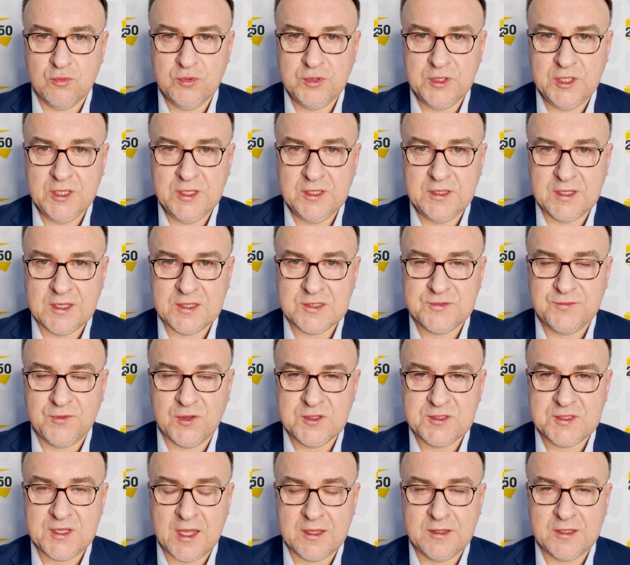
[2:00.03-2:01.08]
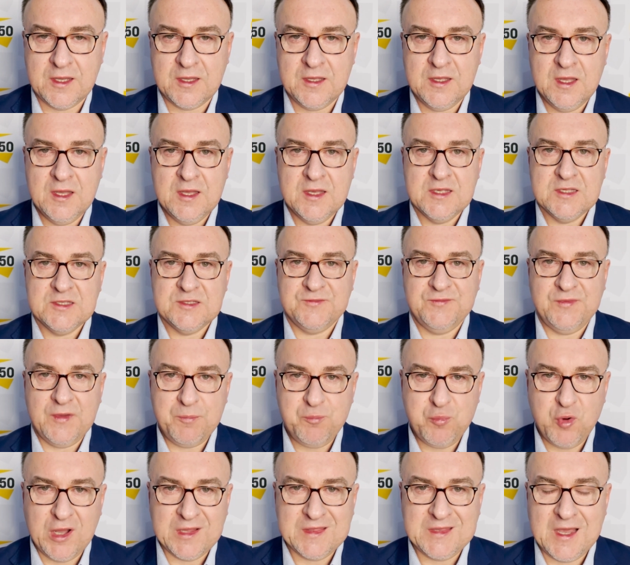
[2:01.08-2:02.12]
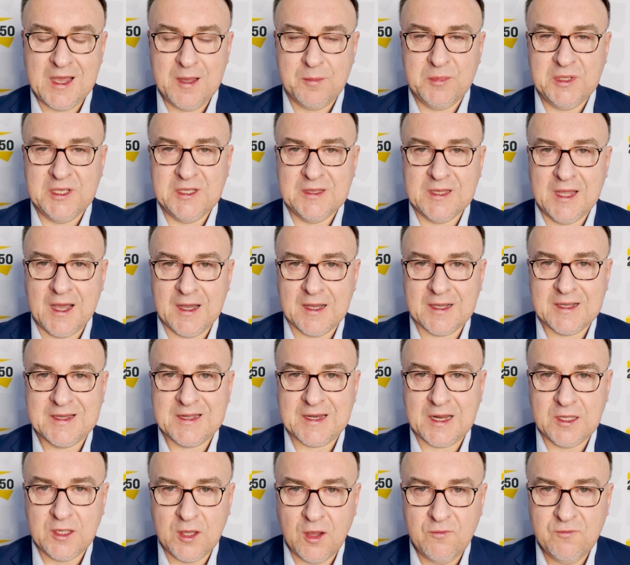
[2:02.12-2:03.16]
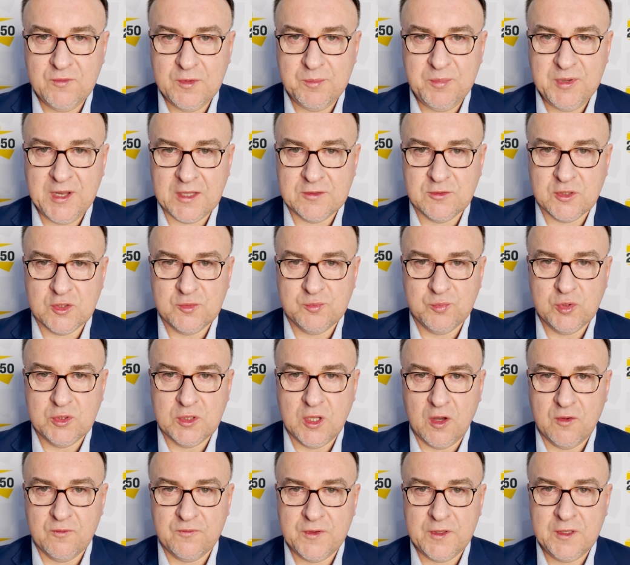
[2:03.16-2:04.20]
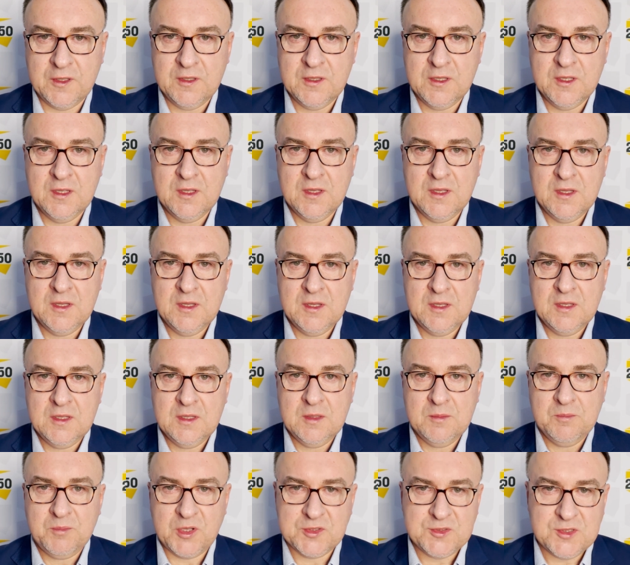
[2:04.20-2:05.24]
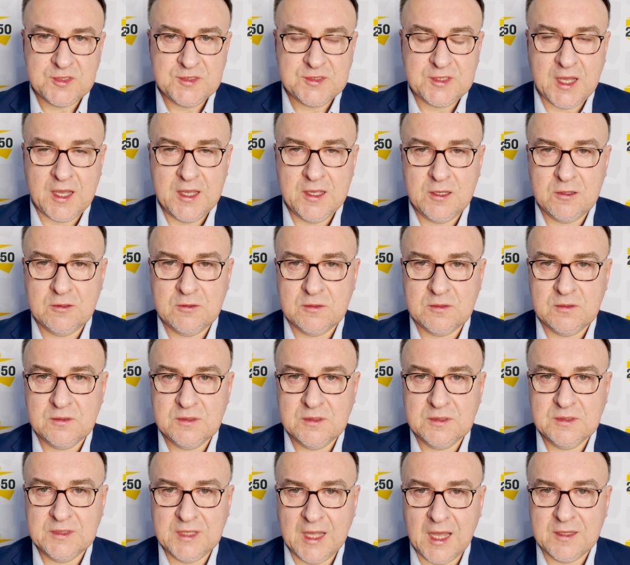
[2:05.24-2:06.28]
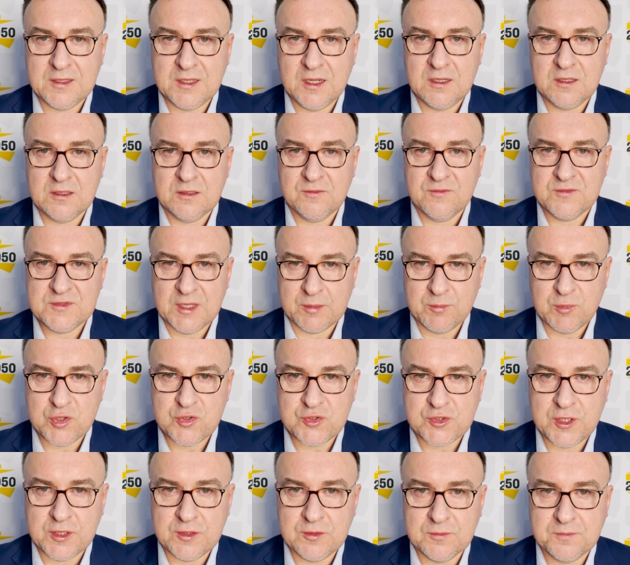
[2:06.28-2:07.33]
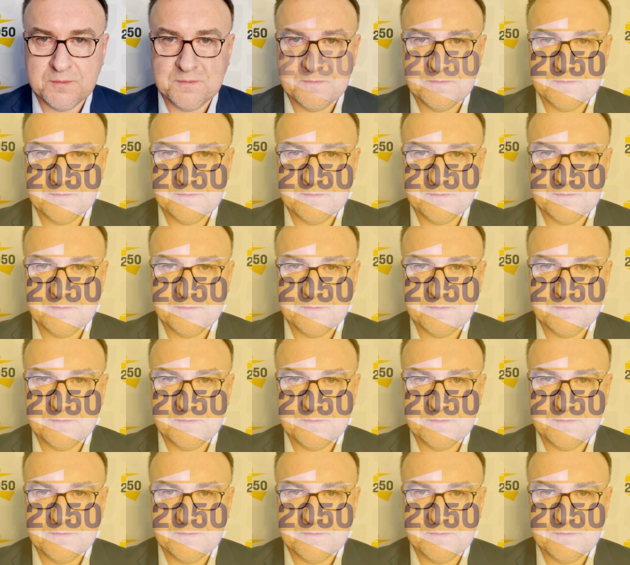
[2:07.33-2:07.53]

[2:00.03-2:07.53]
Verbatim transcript: unijne związane z wypłatami na Krajowy Plan Odbudowy pozostają nadal w zamrożeniu.